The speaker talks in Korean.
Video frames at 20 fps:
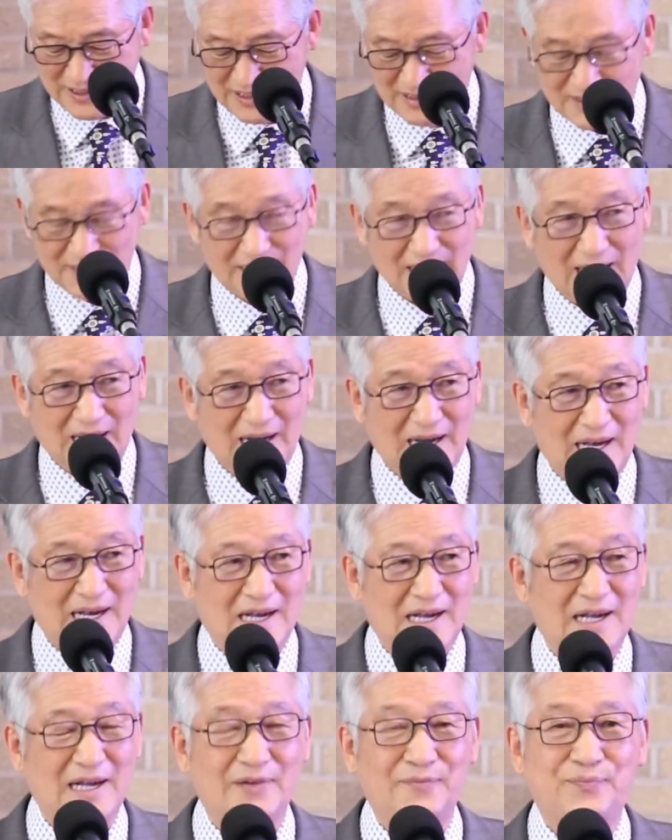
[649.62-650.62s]

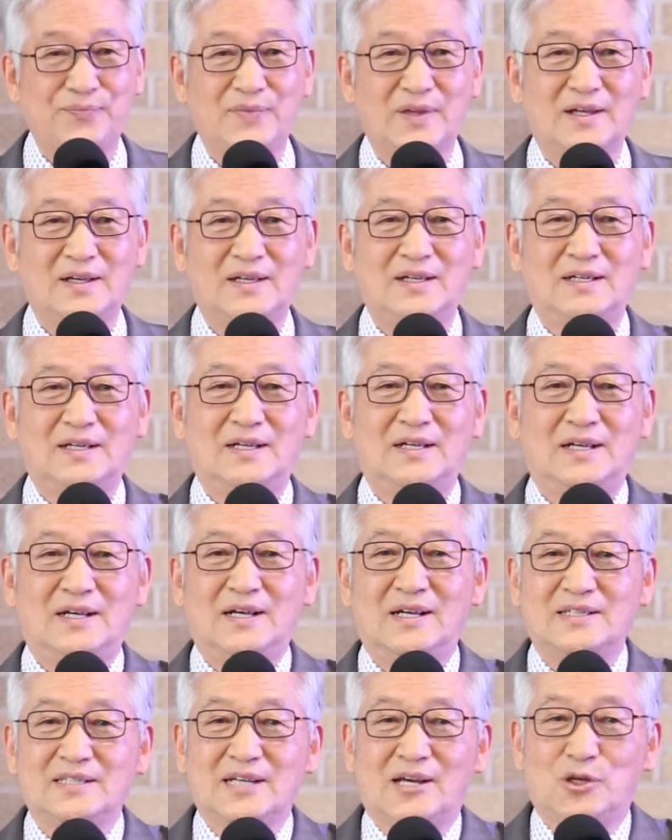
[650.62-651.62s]
되었다.
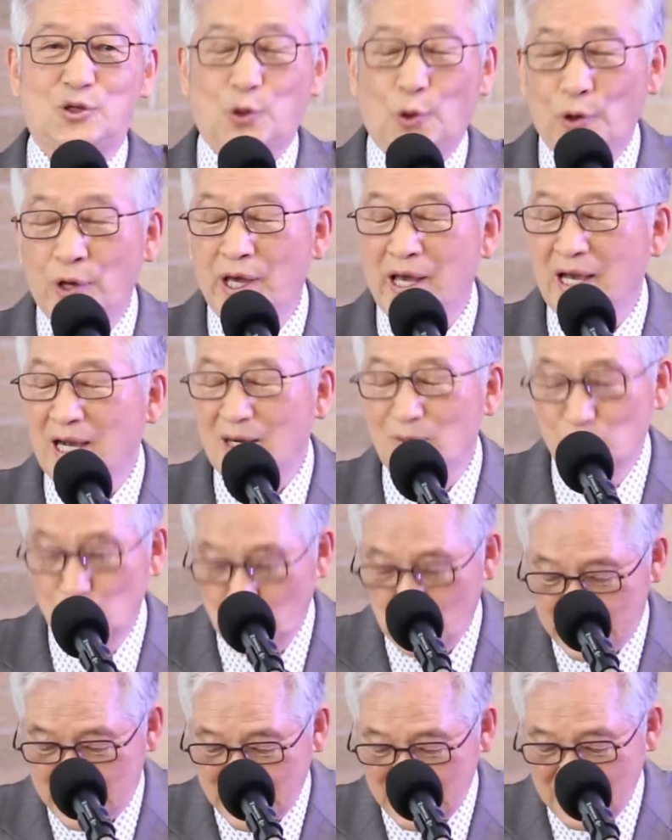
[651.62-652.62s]
자, 교회가
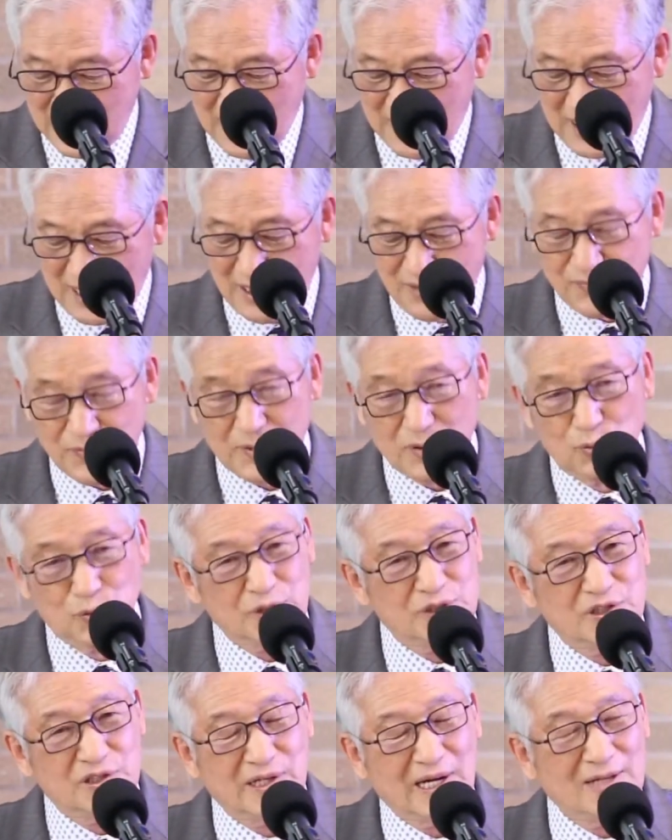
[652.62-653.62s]
무엇인가?
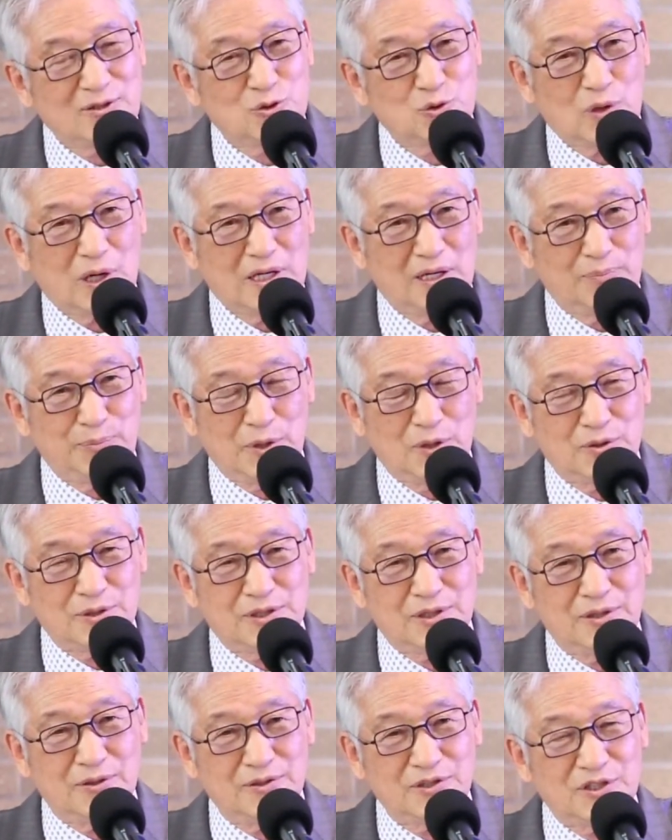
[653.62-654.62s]
우리 지난 주간에
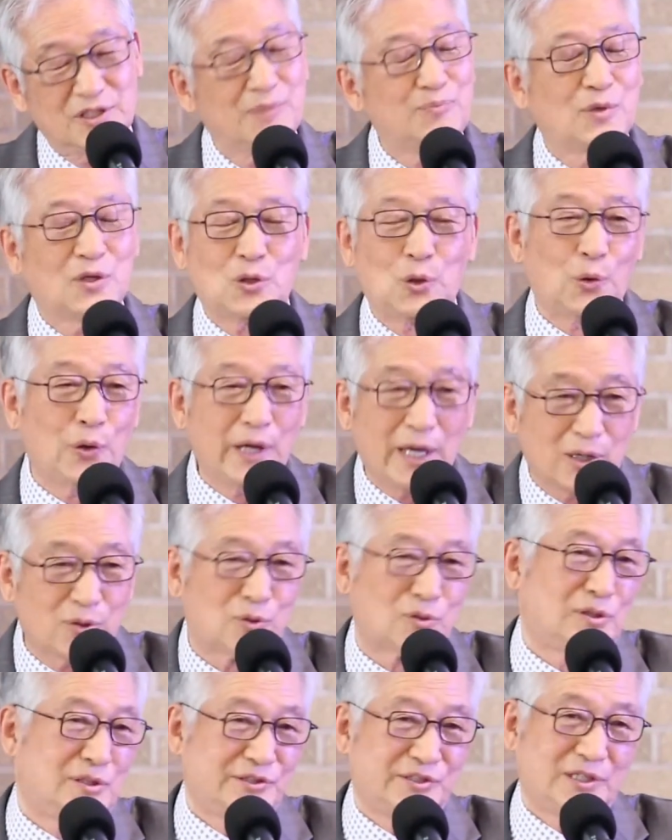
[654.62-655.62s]
배웠죠. 지금
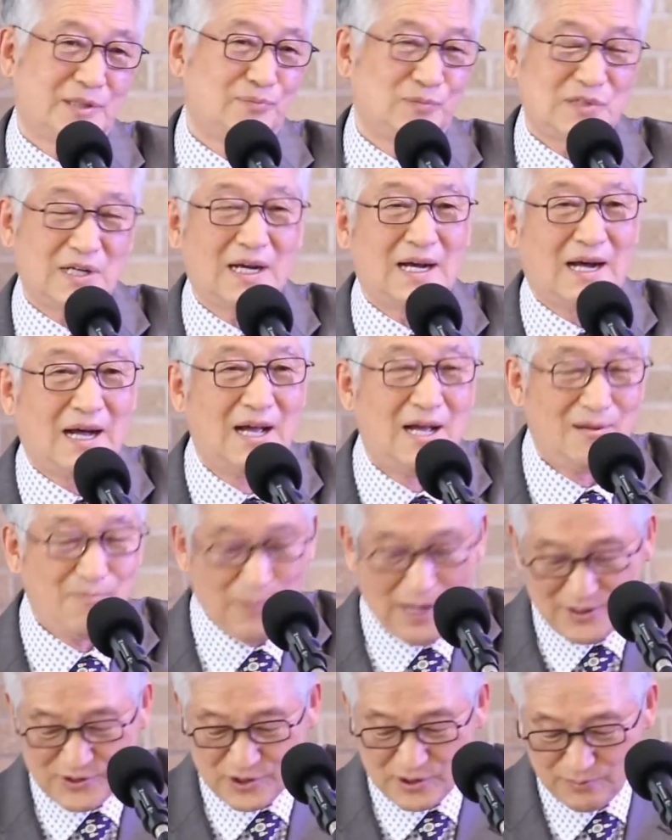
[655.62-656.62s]
교회론을 지금 제가
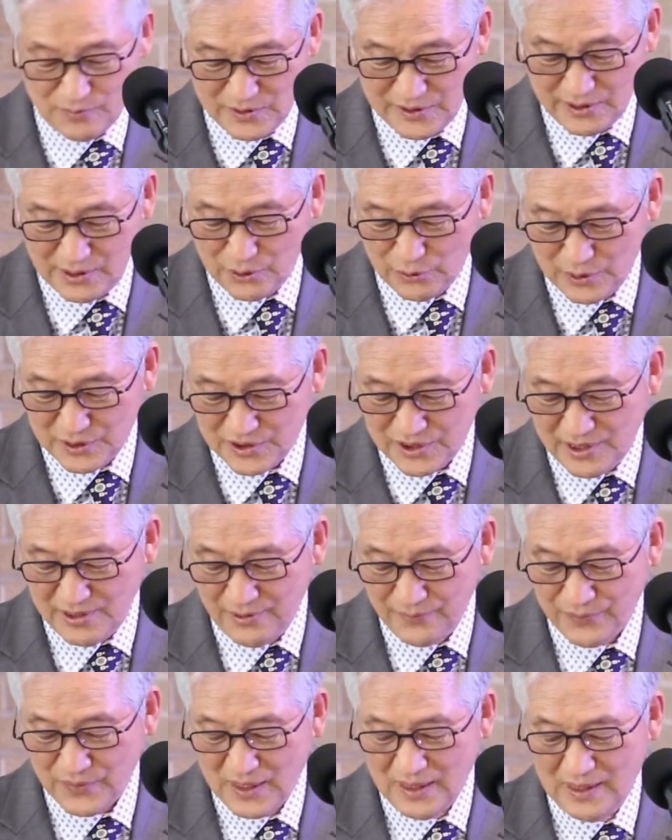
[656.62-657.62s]
말씀드리고
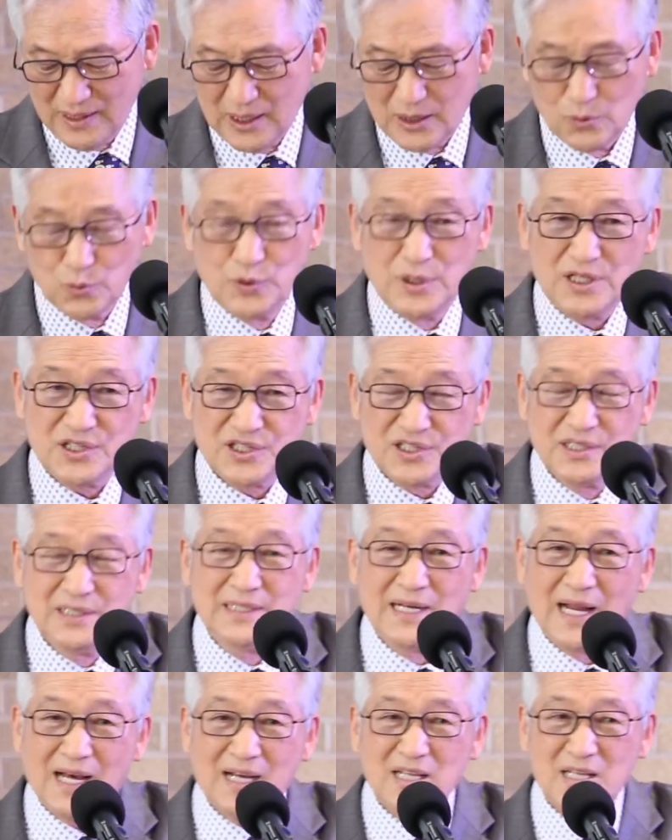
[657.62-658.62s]
있어요. 우리
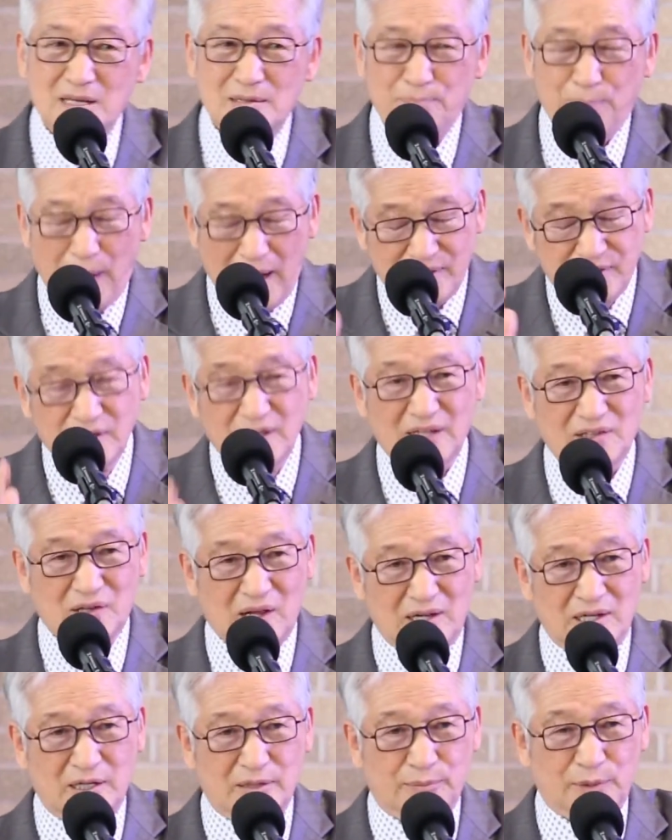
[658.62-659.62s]
신앙이 바르게
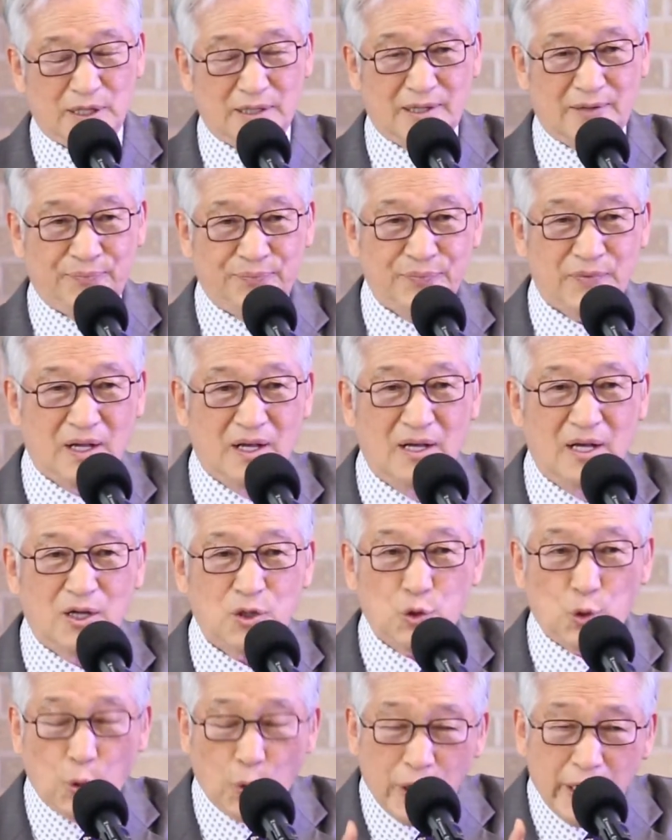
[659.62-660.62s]
되려면은
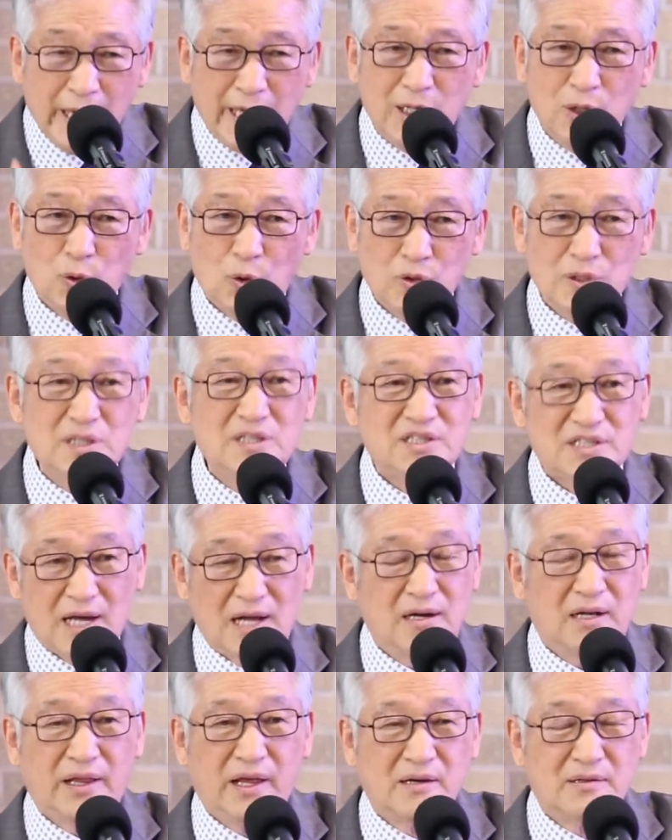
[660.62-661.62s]
교회론이
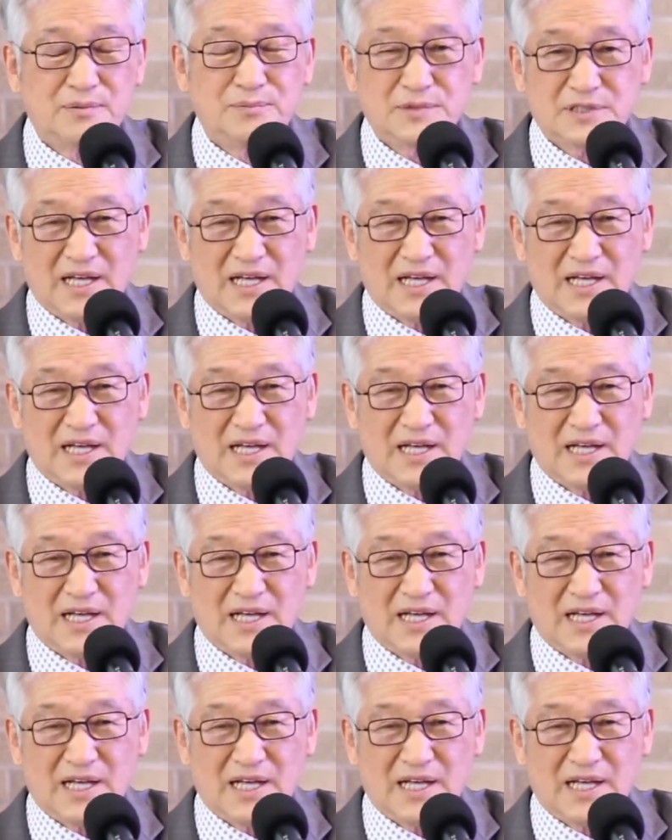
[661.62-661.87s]
잘 되어